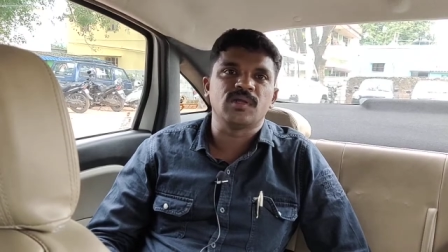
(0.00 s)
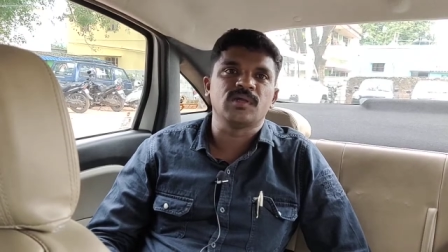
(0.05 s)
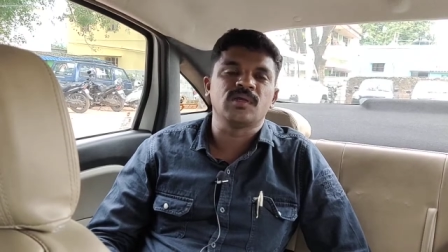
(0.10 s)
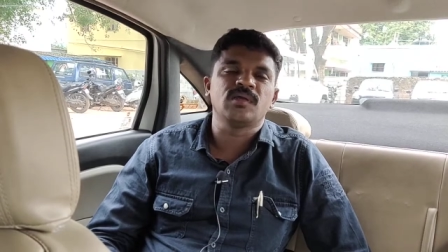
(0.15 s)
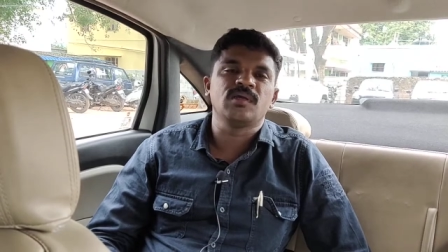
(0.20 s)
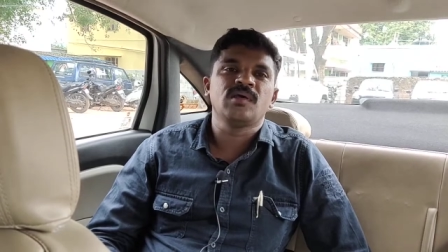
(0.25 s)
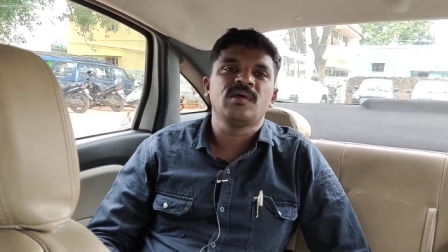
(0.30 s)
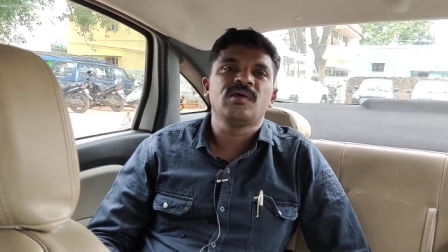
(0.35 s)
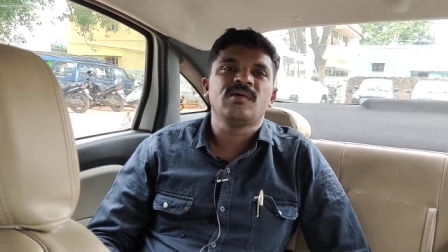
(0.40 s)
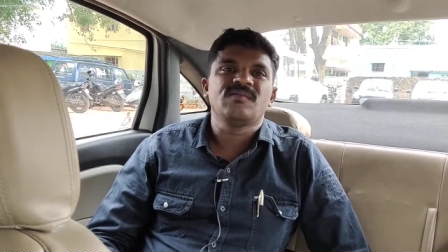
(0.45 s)

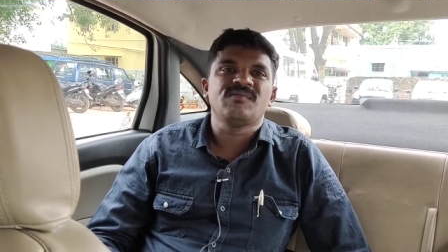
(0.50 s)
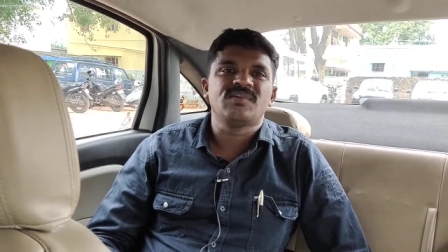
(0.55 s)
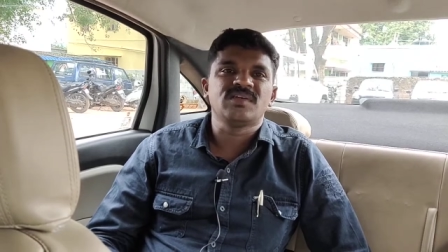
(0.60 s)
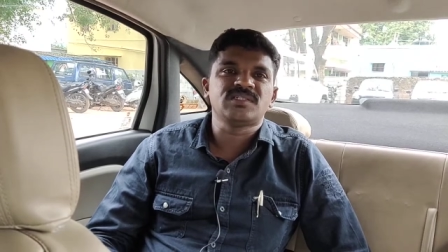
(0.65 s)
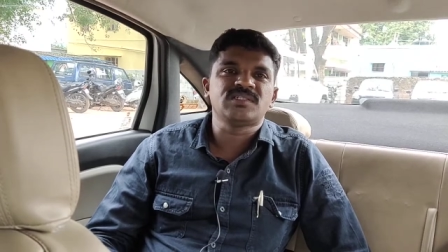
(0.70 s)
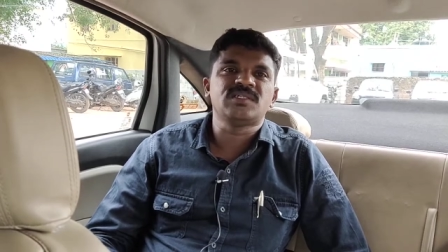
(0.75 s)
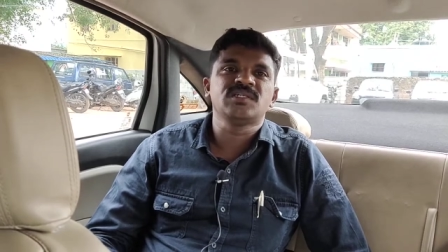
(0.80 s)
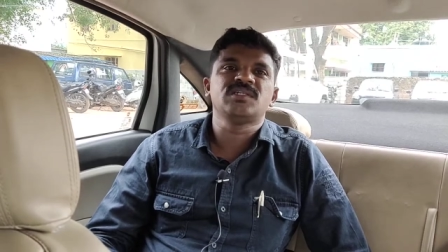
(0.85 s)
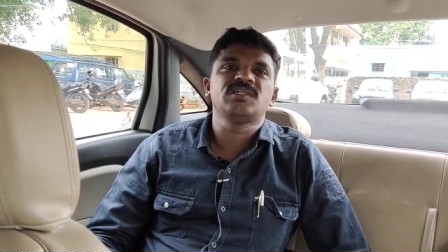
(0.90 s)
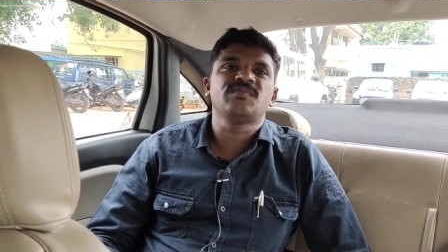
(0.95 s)
இருக்குது
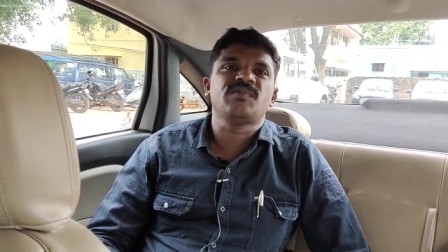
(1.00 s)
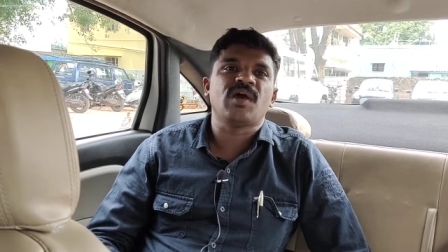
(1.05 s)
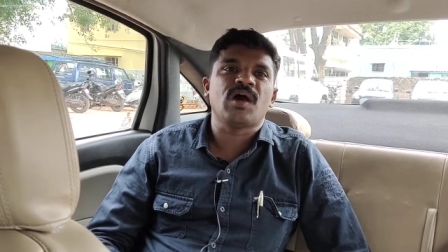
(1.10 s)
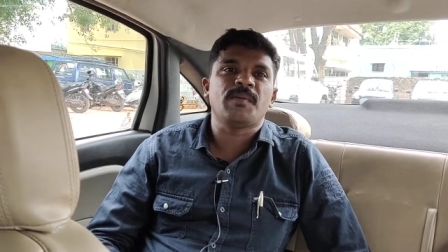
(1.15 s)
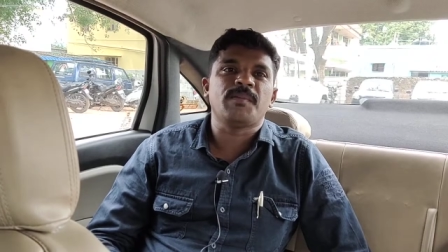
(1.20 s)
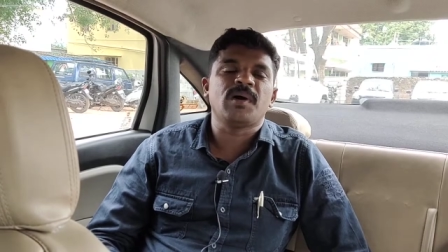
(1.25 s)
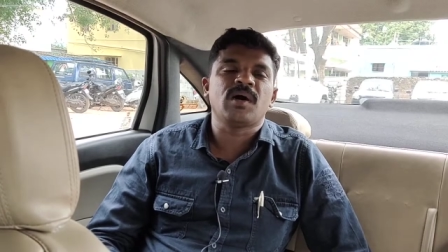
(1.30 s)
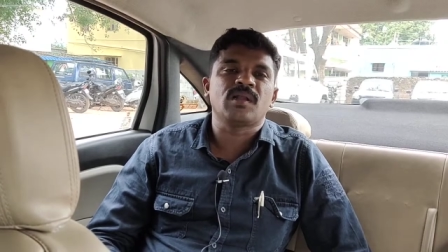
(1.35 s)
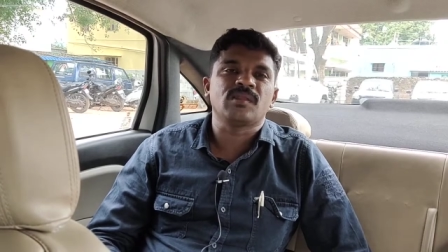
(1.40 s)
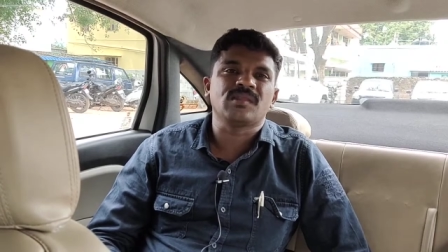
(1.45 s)
வெஸ்டீஜ்
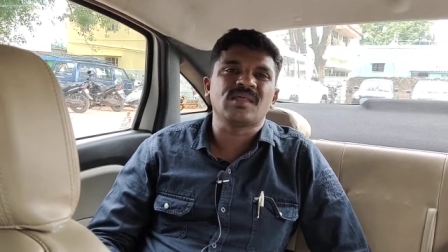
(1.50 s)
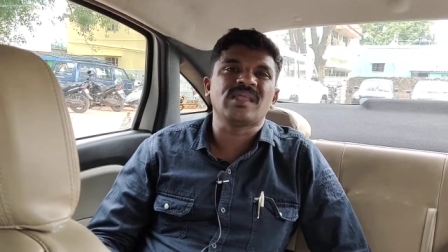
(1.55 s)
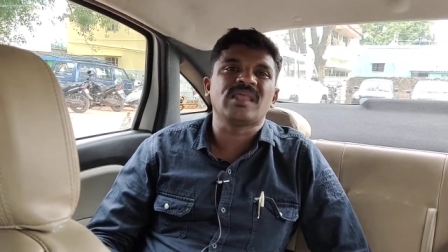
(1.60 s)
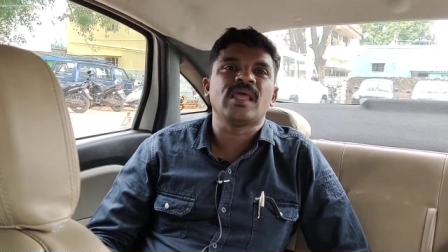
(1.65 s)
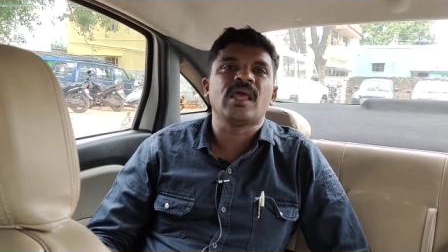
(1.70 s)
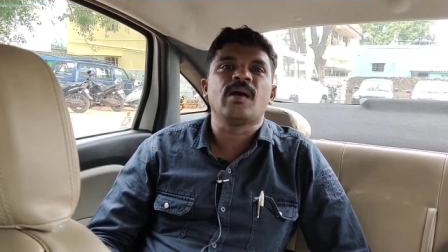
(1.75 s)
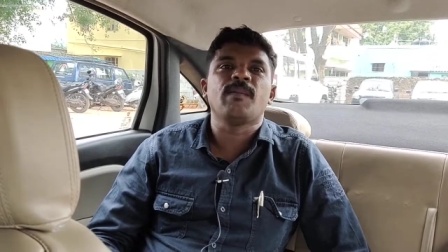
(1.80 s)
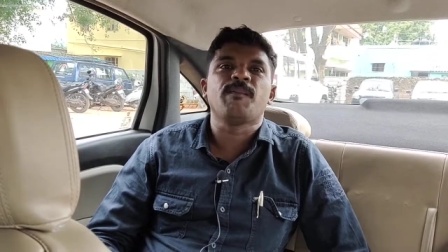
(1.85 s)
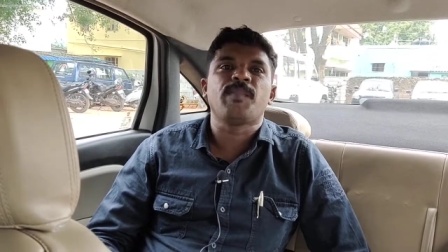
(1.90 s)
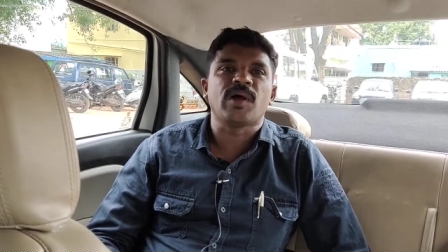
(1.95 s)
வியாபாரத்தை
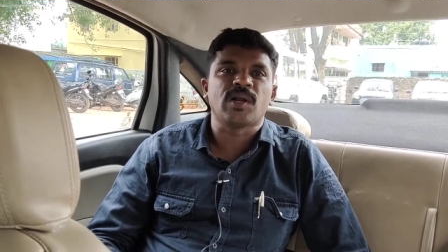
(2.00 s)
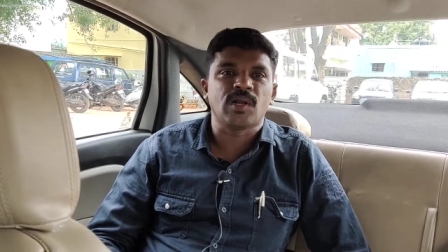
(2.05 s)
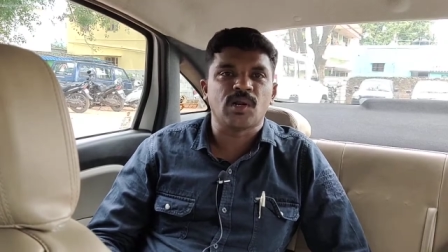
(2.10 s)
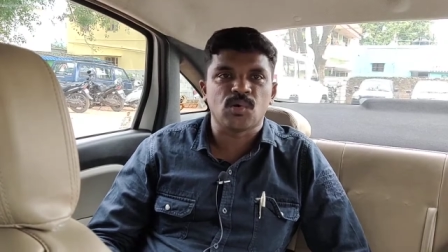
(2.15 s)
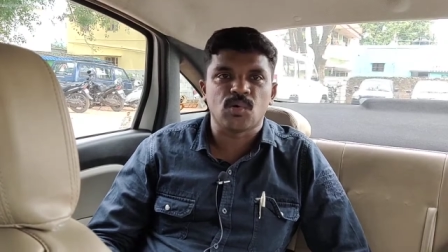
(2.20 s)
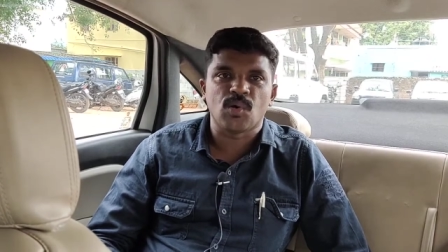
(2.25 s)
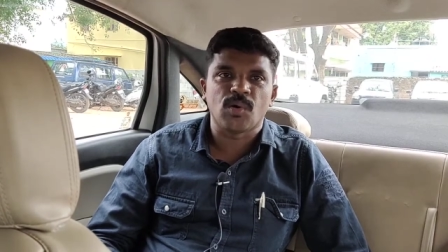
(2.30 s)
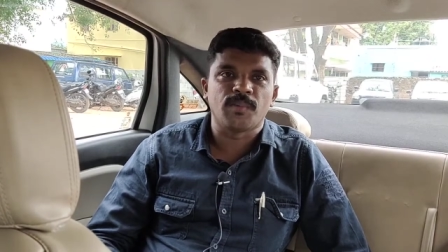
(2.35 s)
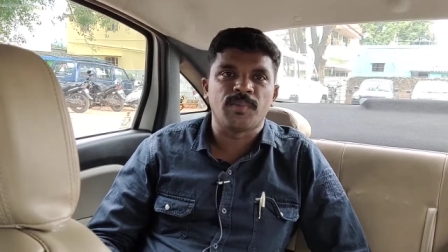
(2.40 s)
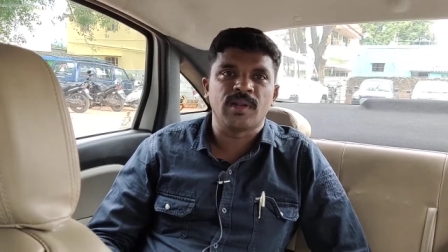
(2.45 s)
ஏன்
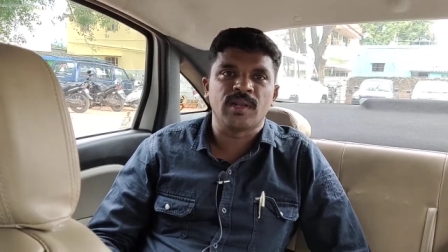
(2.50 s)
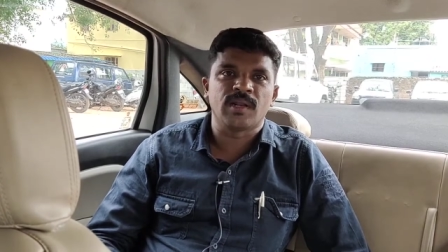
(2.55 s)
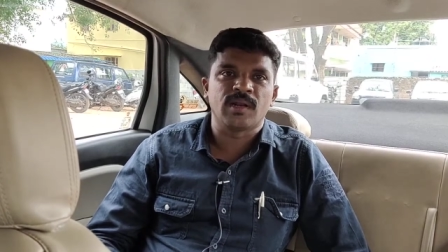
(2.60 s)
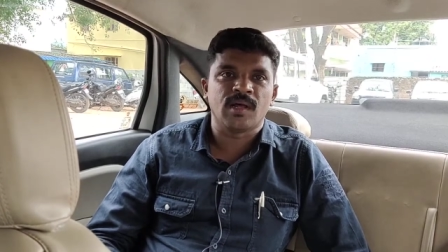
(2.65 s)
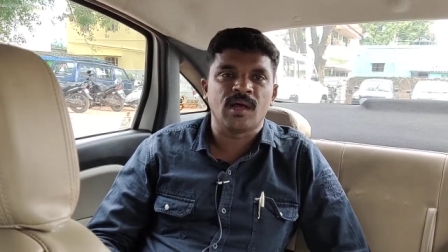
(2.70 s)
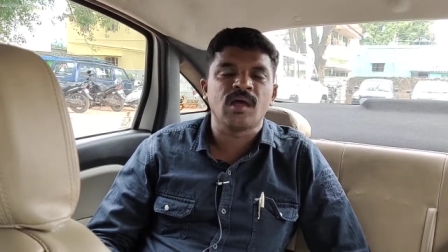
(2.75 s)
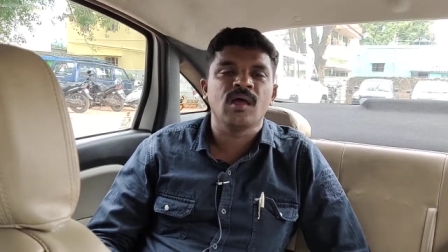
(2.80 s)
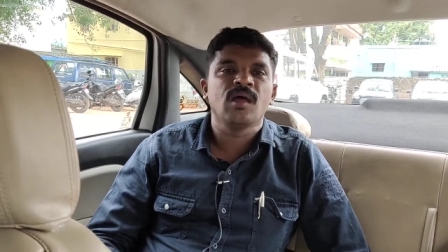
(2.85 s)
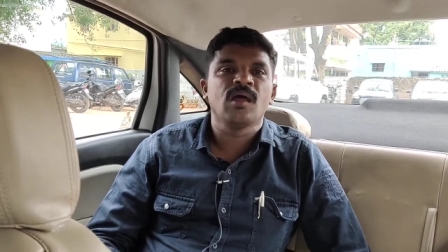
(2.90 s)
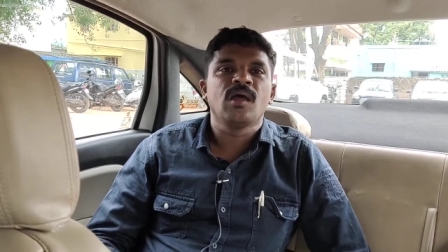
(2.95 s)
பண்ணணும்
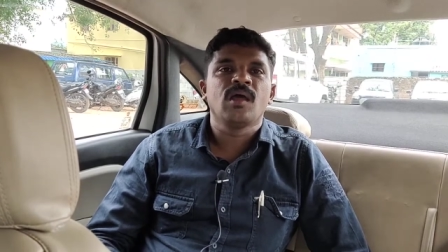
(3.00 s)
அப்படின்னா